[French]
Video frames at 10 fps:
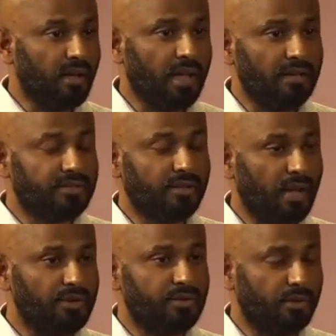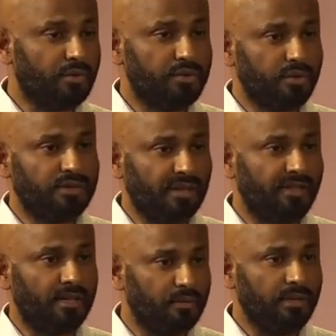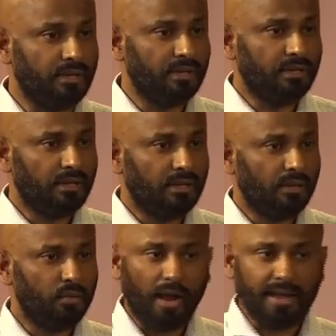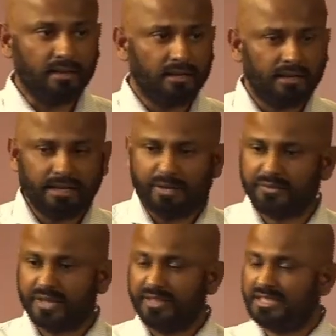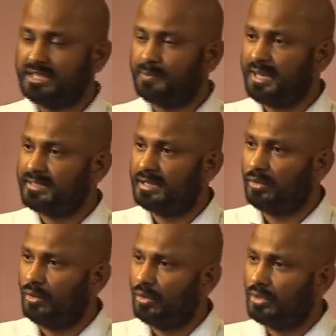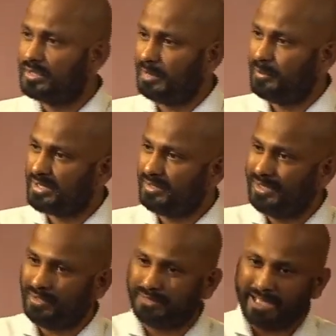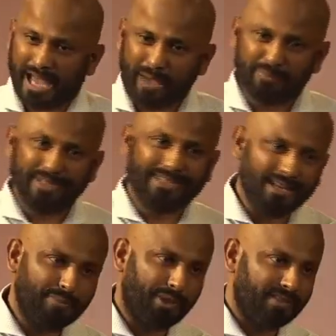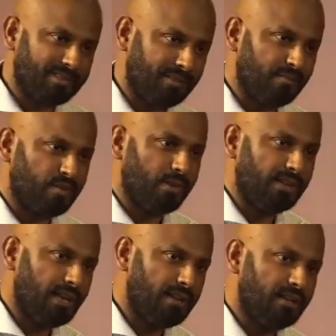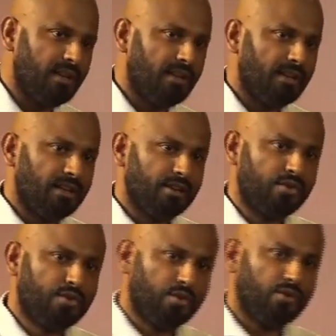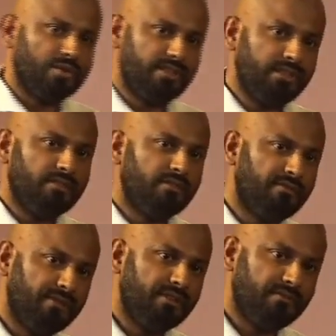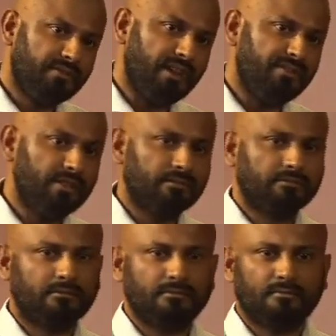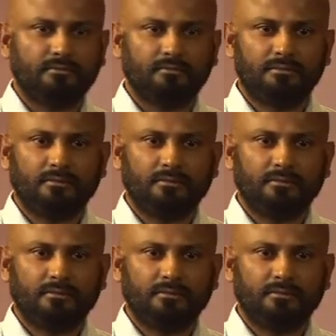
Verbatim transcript: Lorsque quelqu'un se rassure que Dieu est avec lui ou elle, euh, vous savez ce qui se passe, c'est que cette personne est en train d'appliquer les principes sur lesquels Dieu dit de vivre ta vie.